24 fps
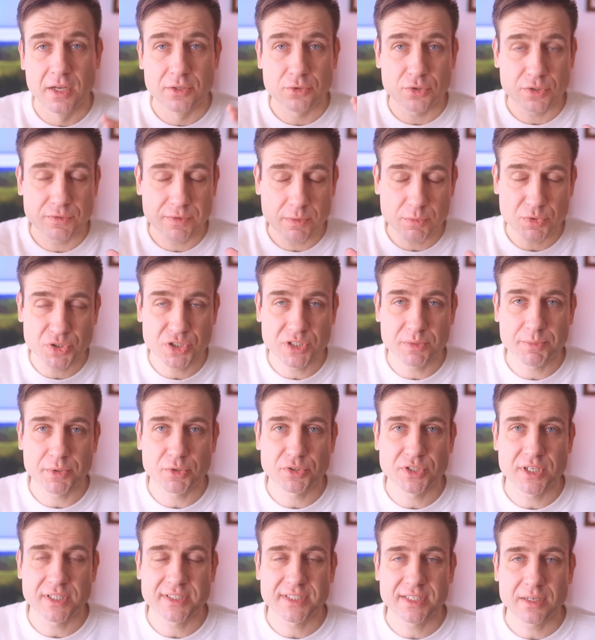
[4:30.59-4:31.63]
То есть вы можете
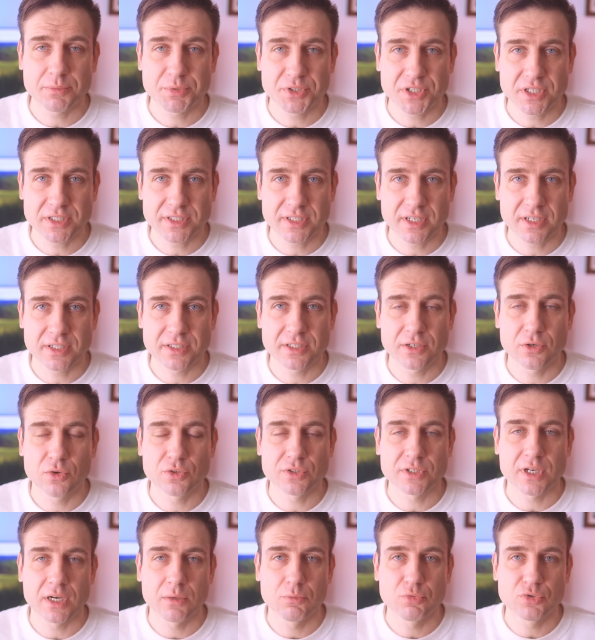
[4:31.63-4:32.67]
получать сообщение, где
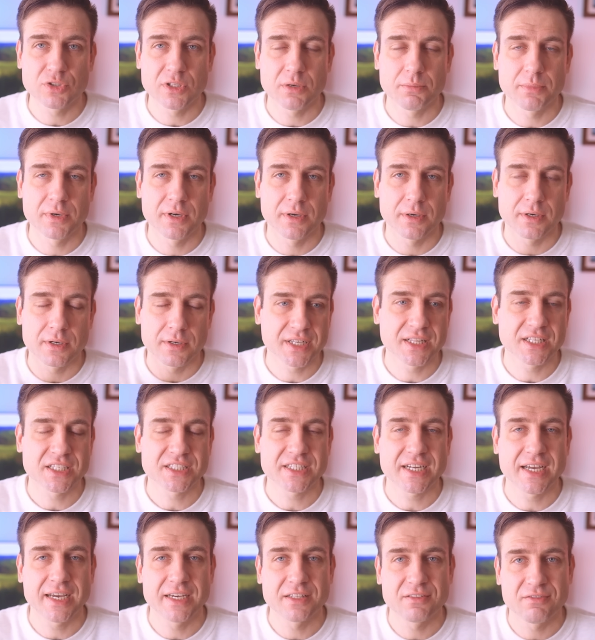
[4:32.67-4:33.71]
он как будто бы
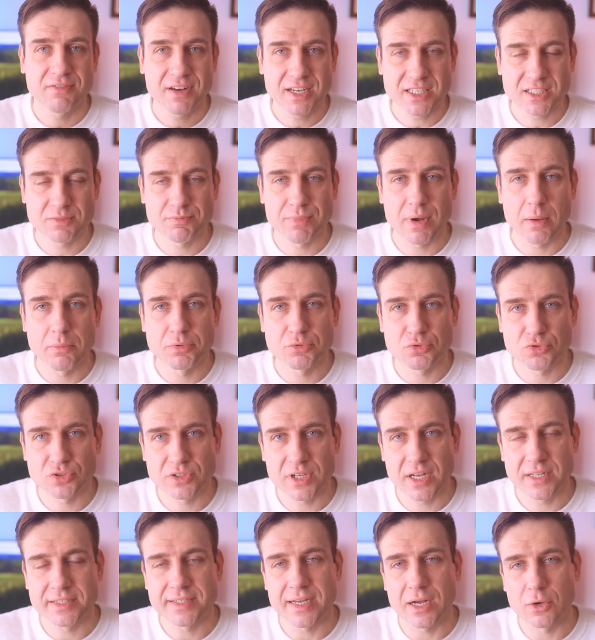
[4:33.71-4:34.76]
приглашает вас
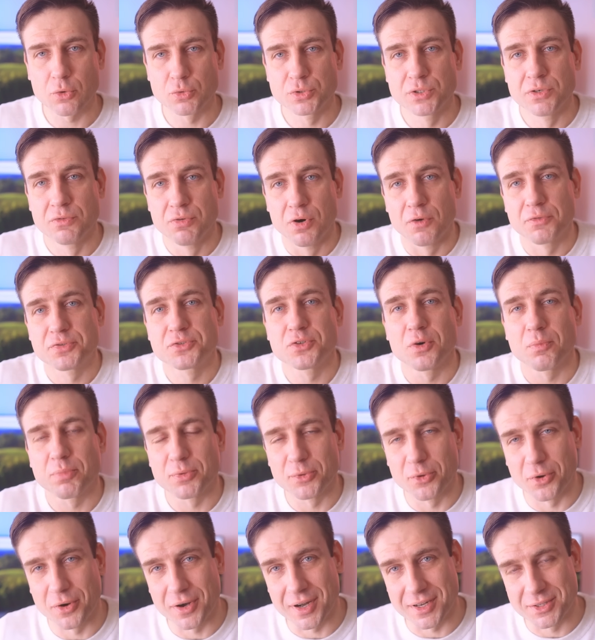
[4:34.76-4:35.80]
пообсуждать, как у него все
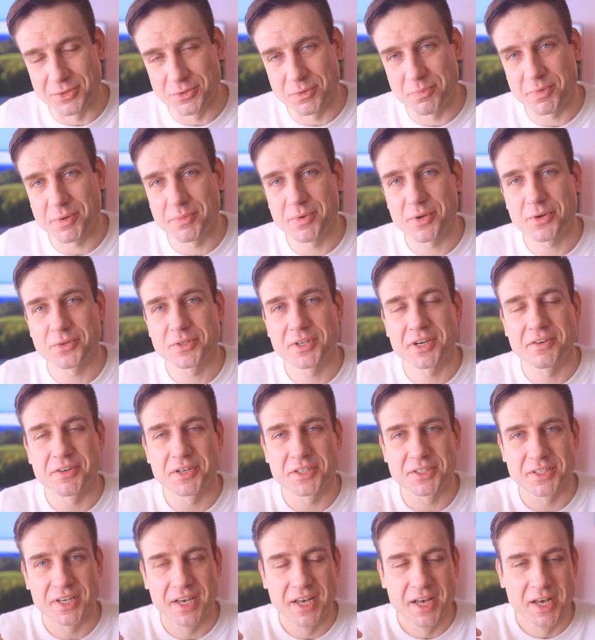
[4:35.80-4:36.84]
плохо. Ну, например, он
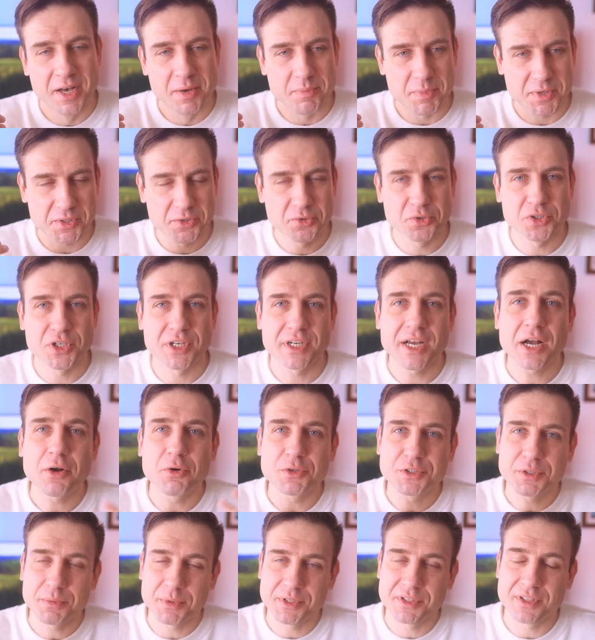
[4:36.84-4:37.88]
говорит, послушай, как
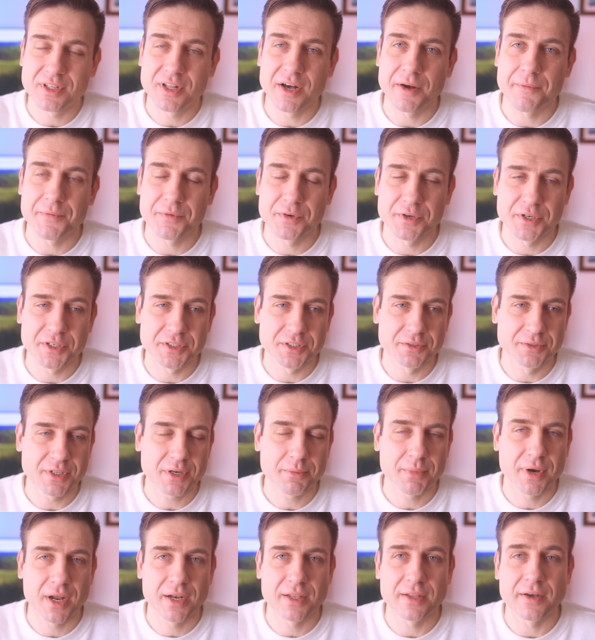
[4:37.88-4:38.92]
у тебя дела? Вы говорите,
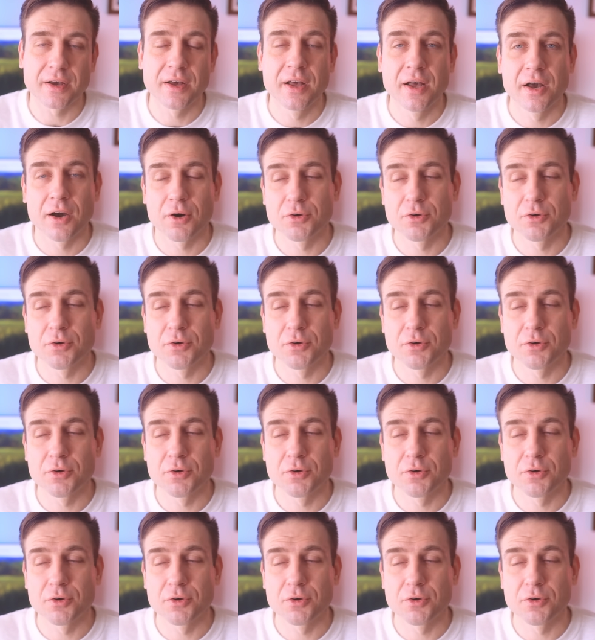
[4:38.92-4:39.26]
нормально.